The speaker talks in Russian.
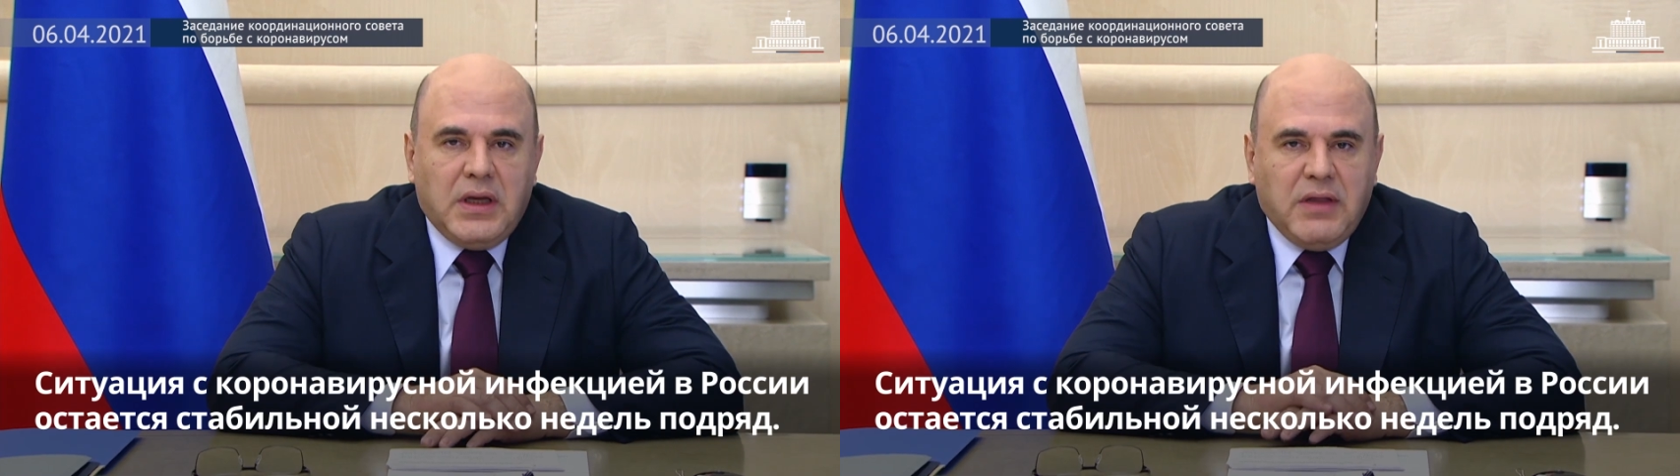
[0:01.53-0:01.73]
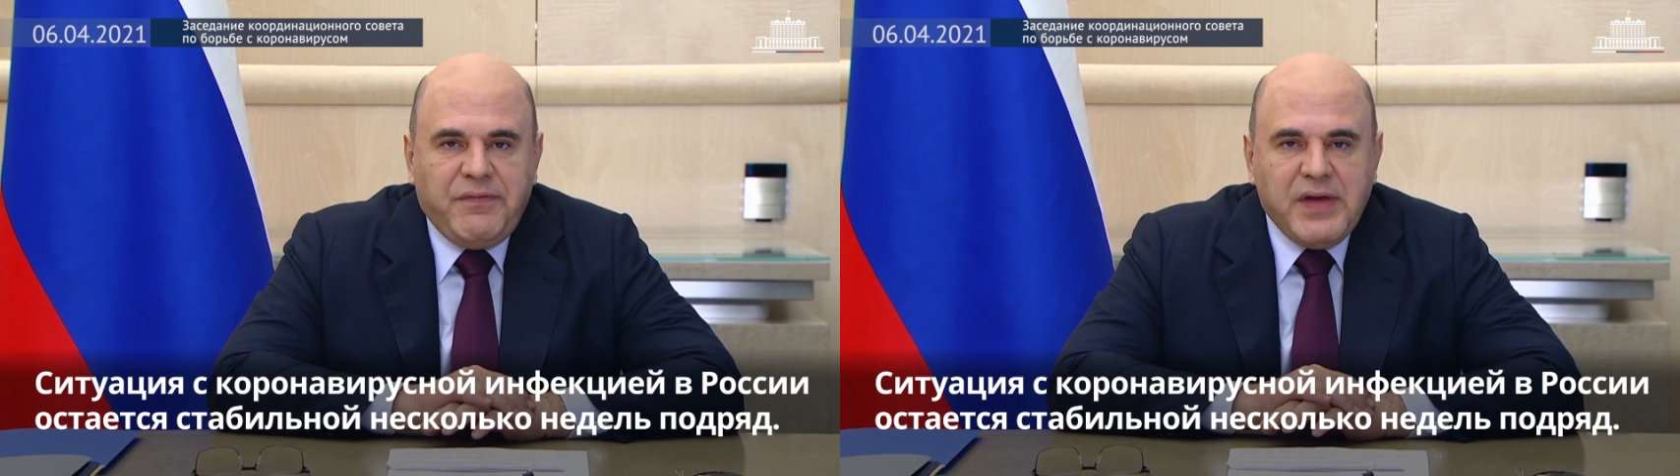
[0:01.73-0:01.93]

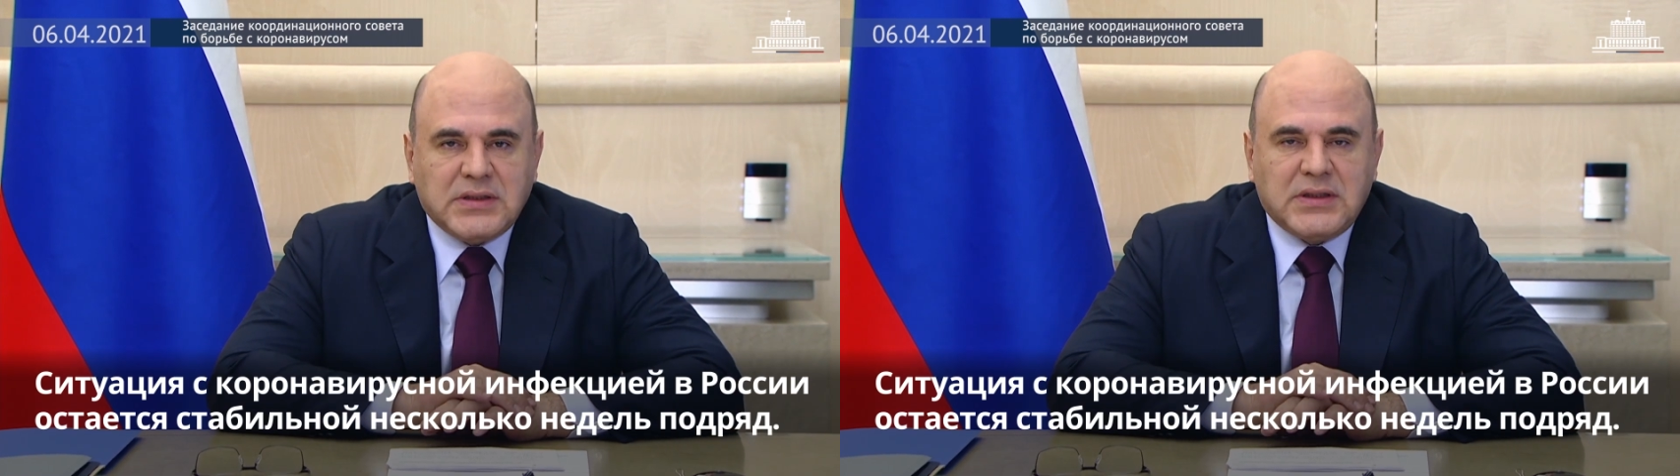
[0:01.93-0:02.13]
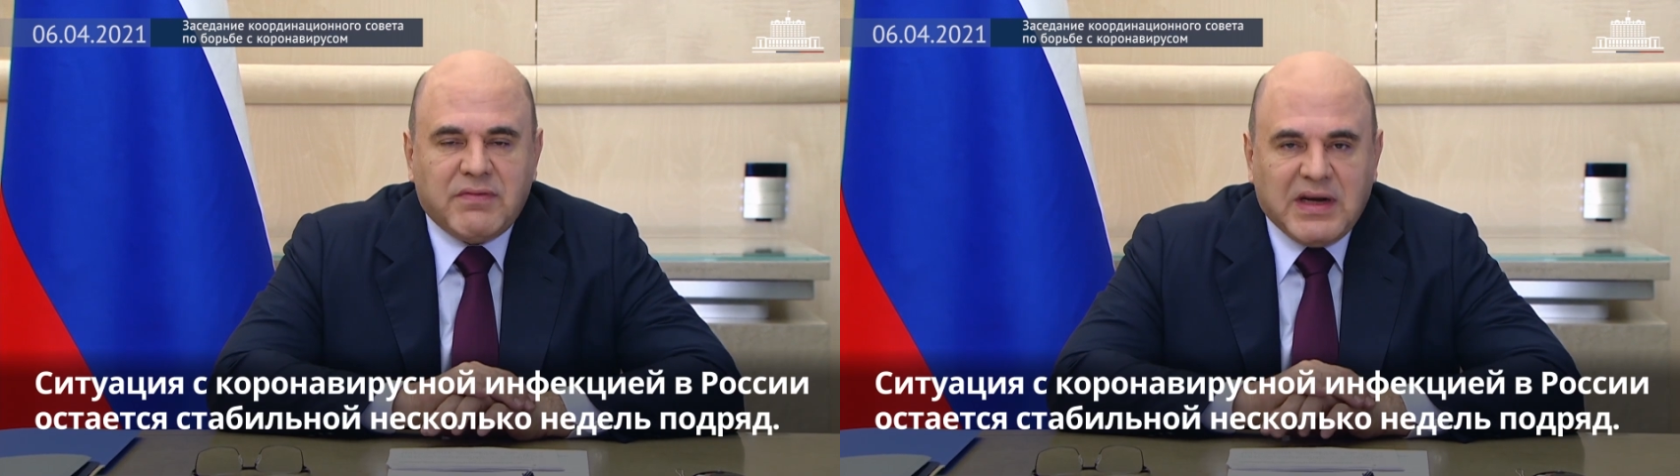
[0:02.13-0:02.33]

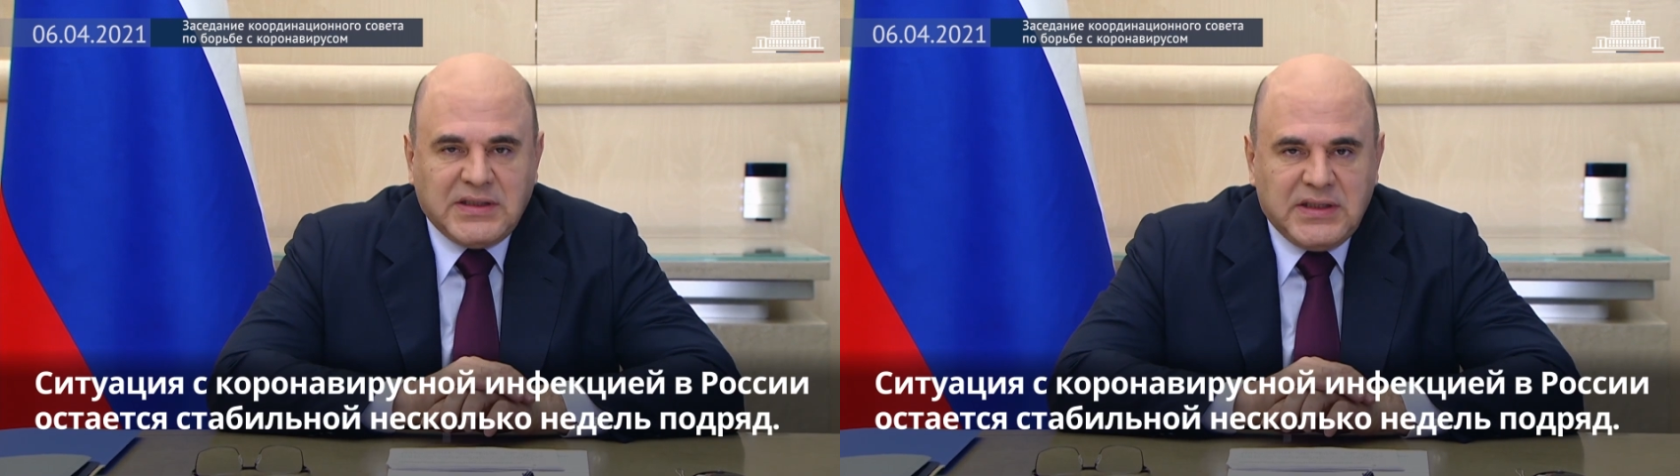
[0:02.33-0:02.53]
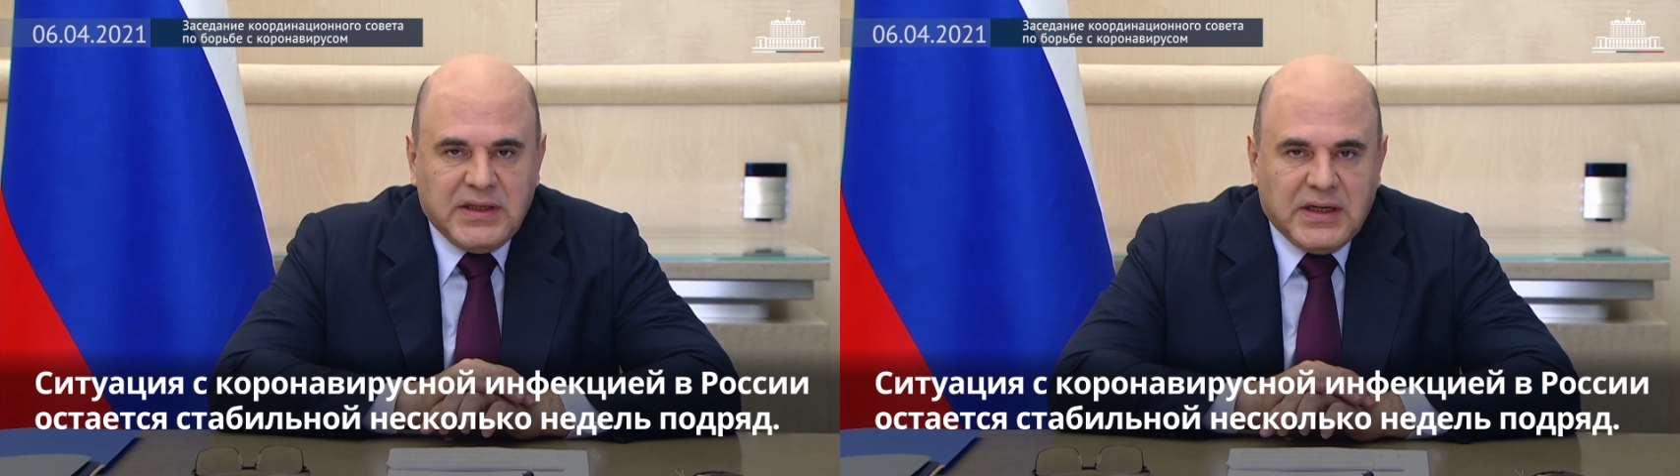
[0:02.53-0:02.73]
инфекцией в
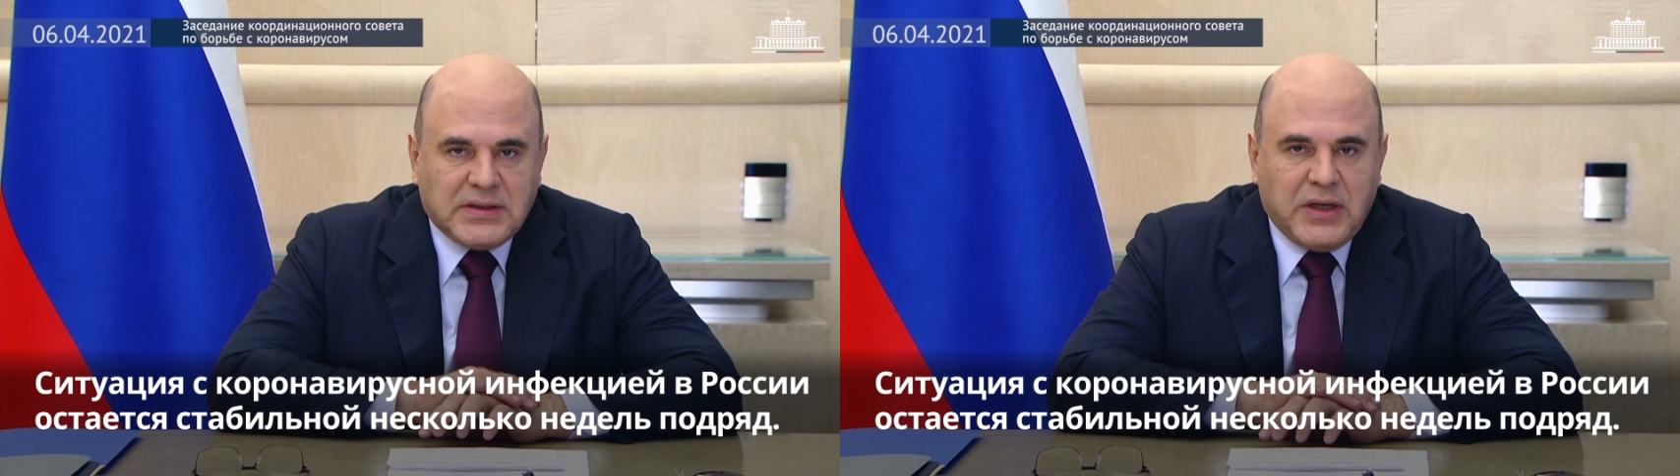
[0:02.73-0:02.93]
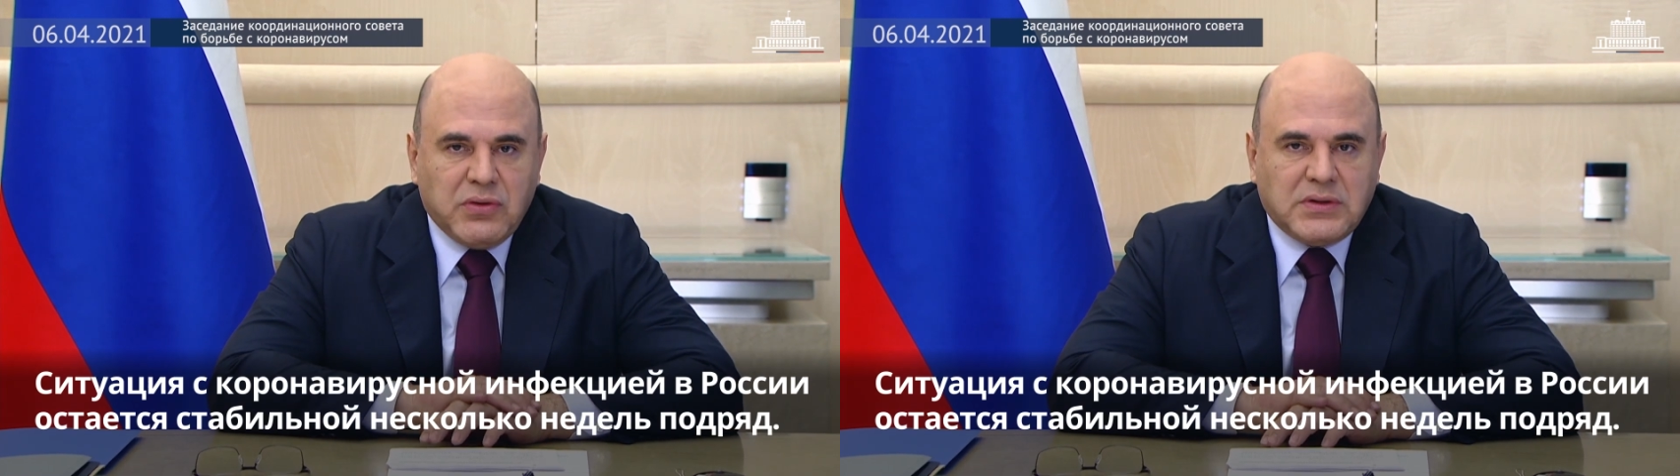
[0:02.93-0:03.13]
России
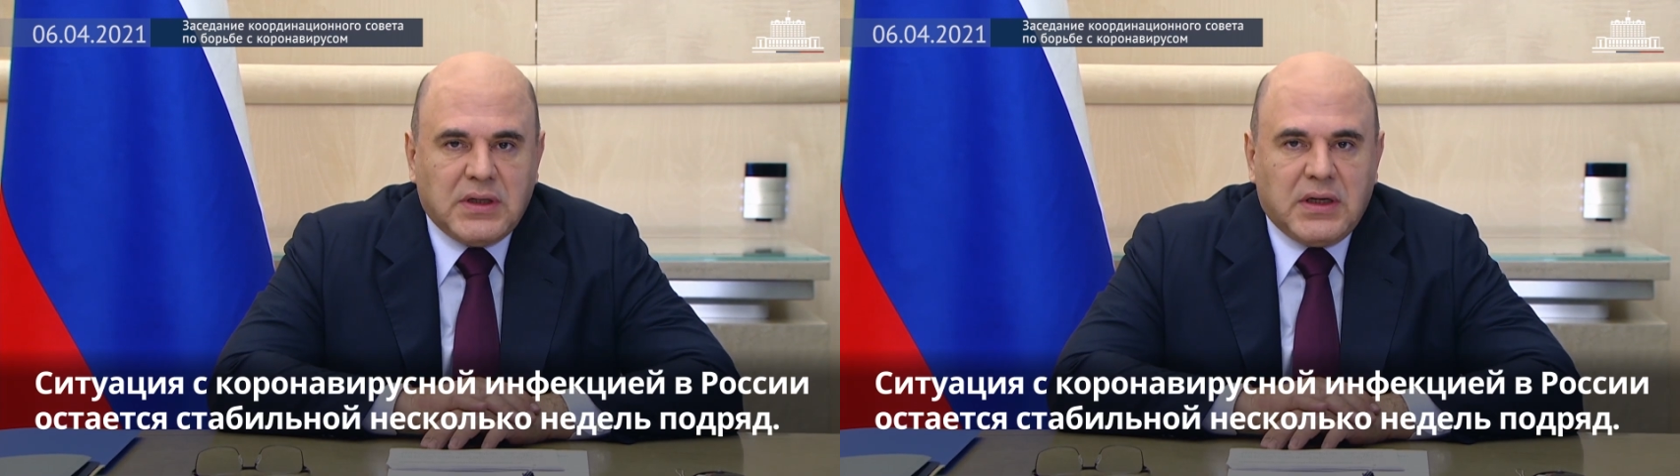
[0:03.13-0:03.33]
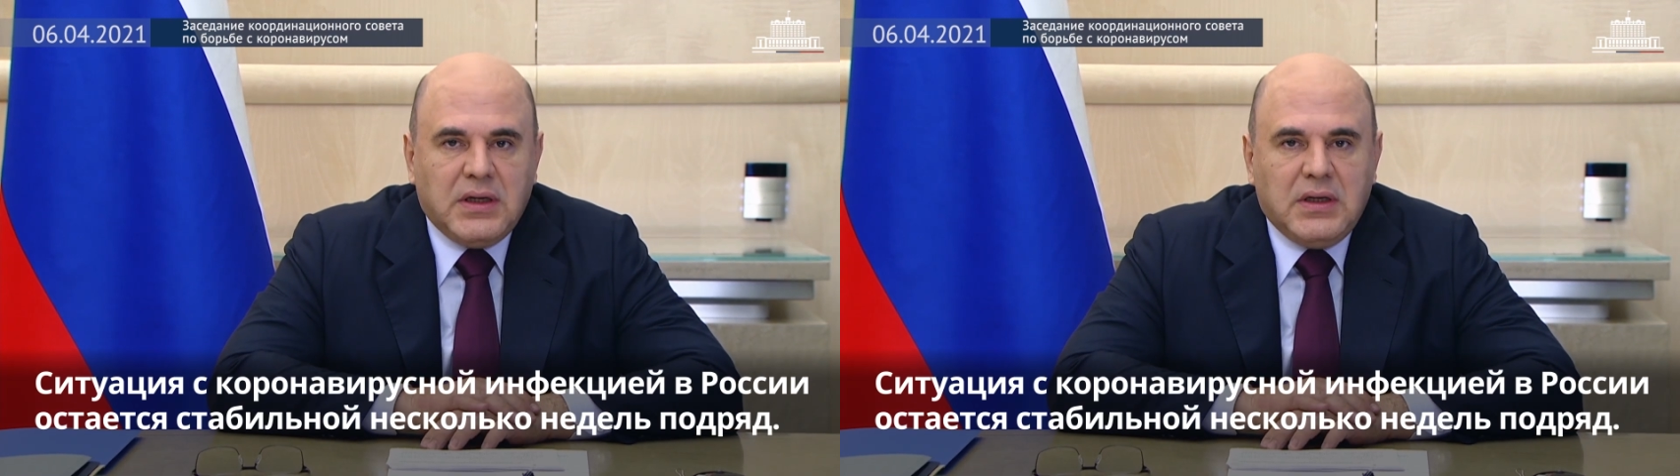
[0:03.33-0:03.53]

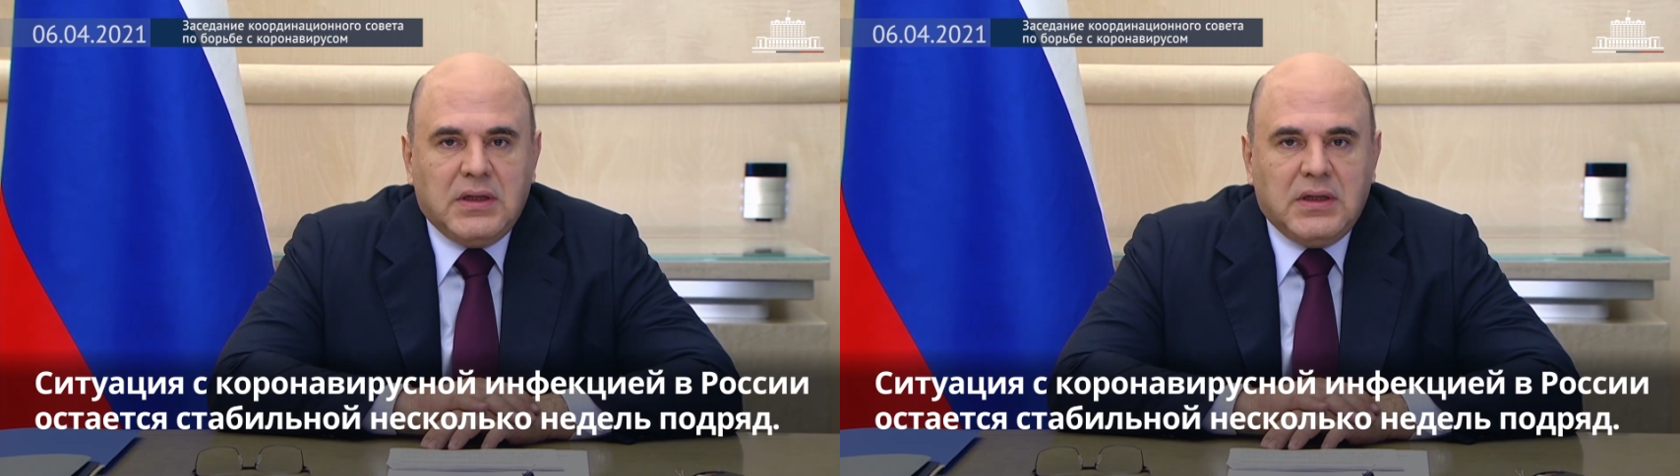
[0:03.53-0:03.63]
остается